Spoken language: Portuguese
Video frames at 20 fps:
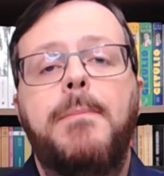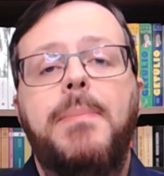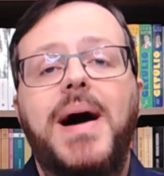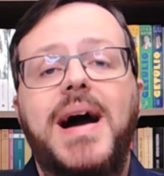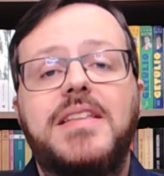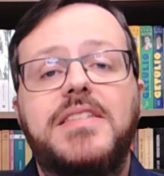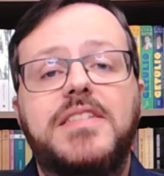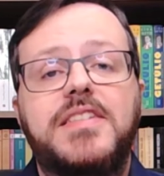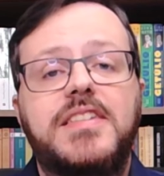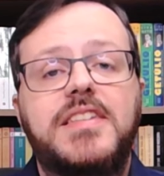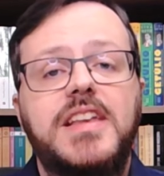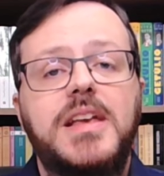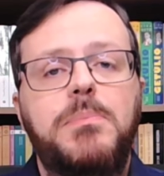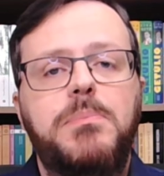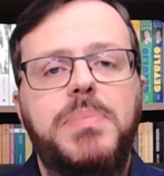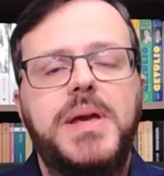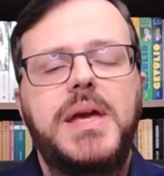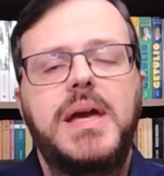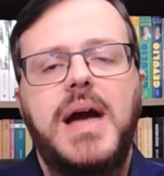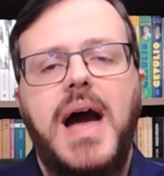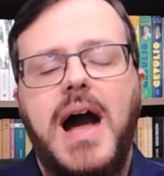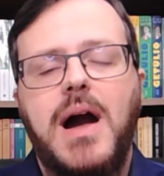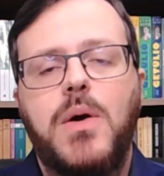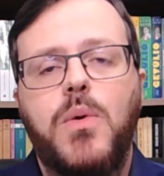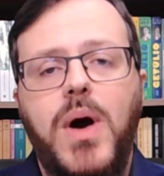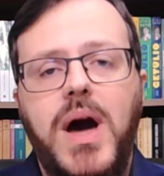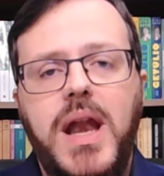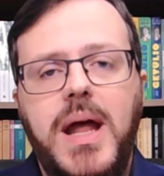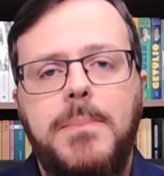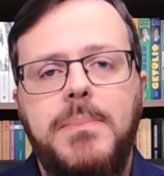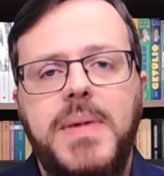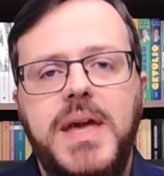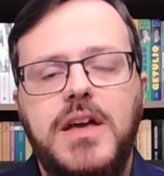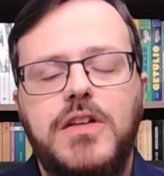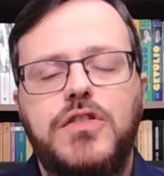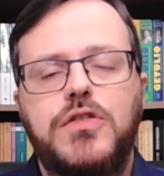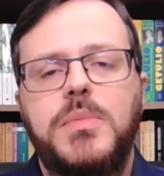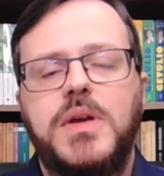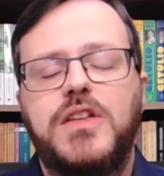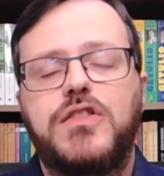Participe agora
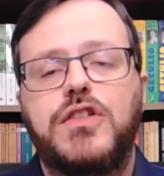mesmo,